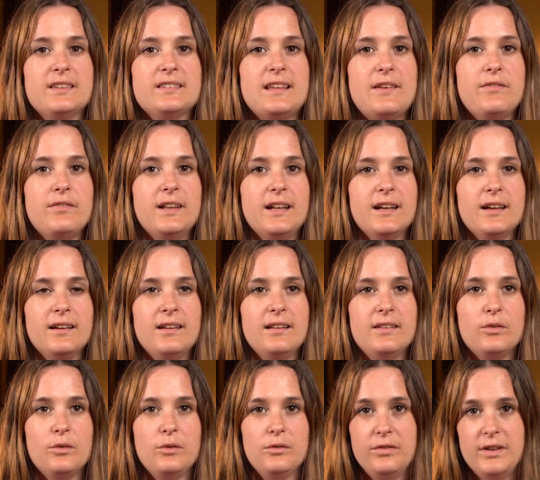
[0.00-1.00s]
Safilin
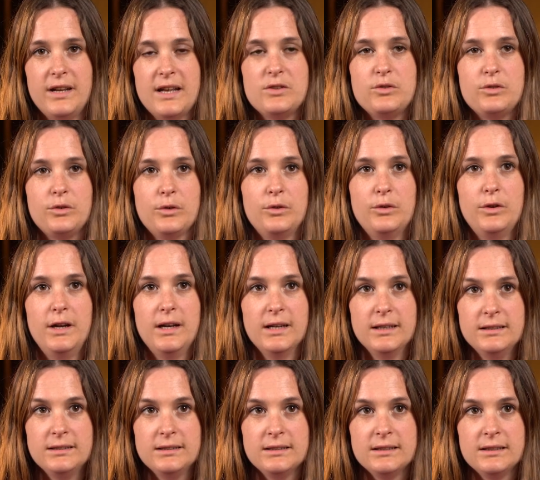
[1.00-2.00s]
est une filature de
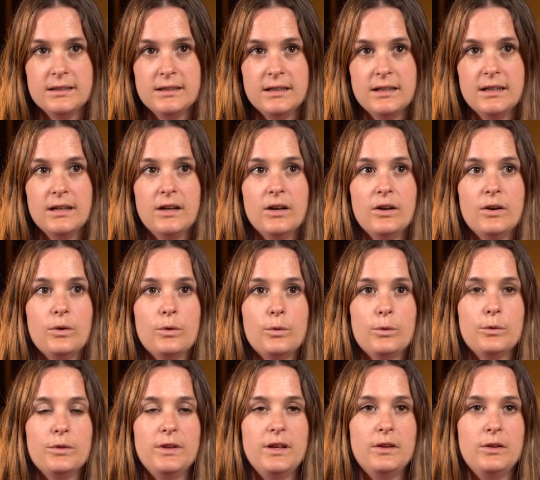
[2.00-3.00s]
lin.
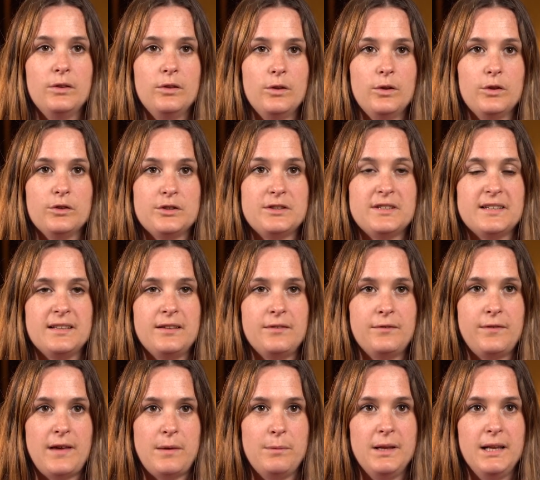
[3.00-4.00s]
On est une société
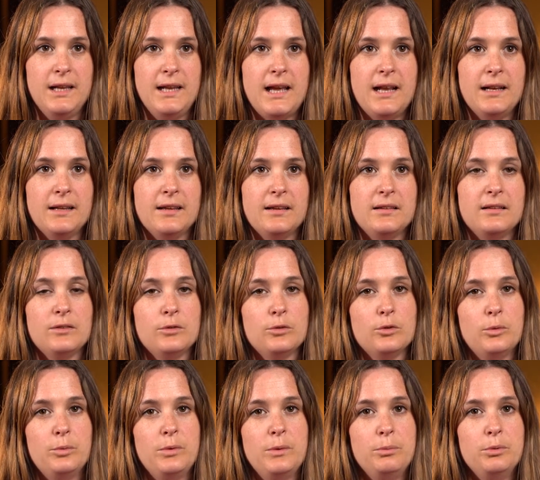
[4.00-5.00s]
familiale qui existe
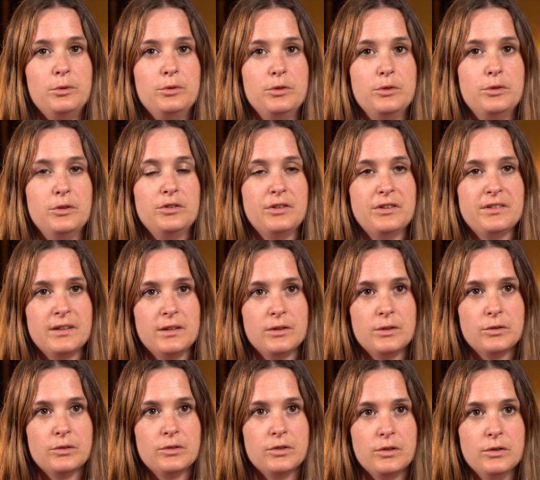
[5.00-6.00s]
depuis plus de
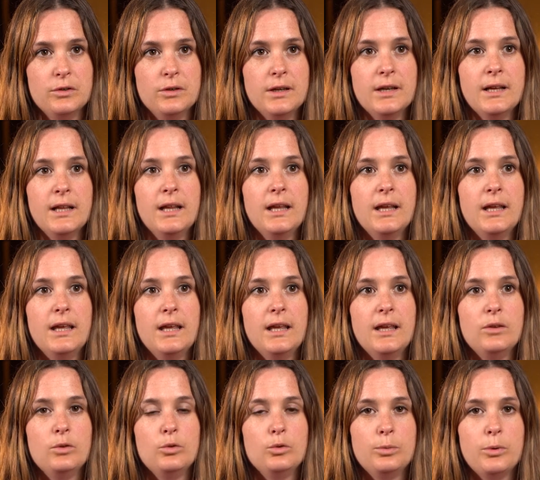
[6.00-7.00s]
250 ans et nous